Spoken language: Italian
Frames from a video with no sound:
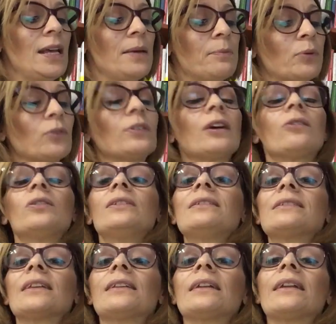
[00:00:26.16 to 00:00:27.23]

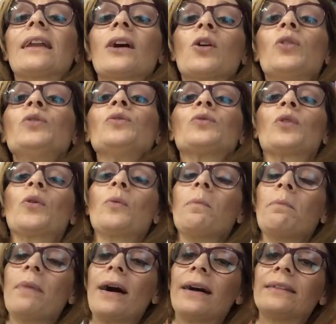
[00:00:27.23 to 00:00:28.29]
Protagonista del racconto è
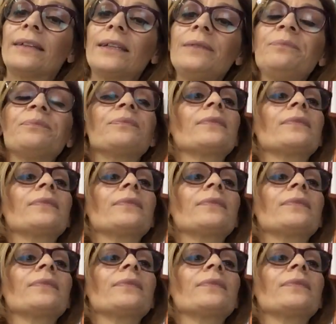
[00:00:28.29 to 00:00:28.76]
un padre,